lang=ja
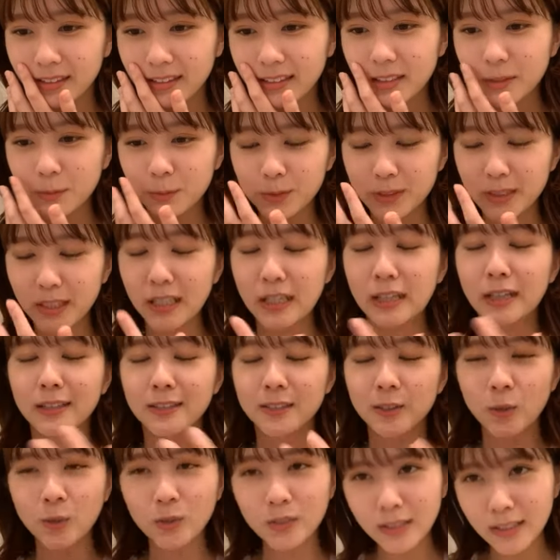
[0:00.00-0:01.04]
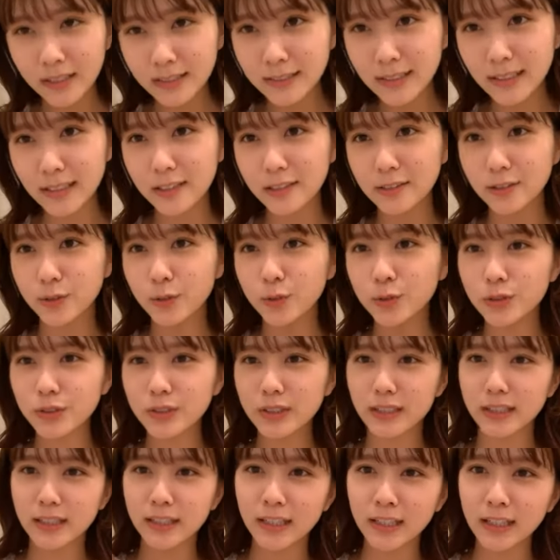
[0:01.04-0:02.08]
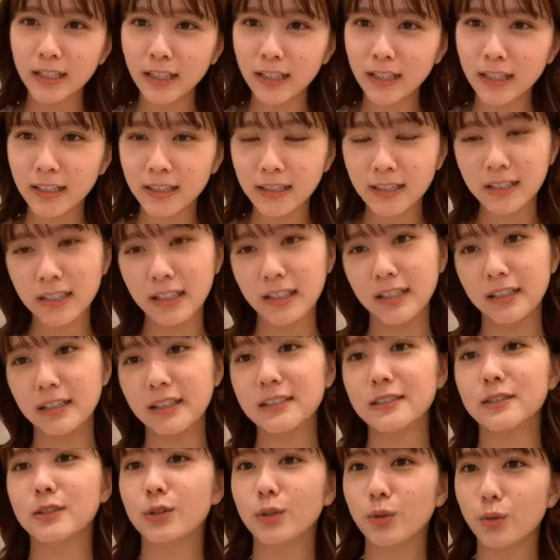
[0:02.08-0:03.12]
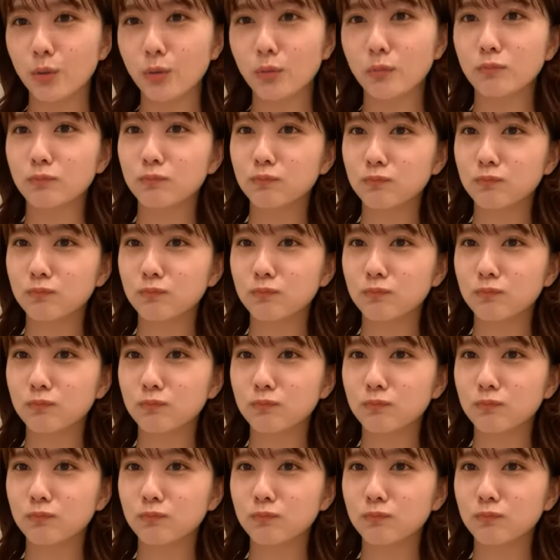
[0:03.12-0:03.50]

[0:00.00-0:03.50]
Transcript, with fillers: でもさそんなさ上手に切り替えられないんですよ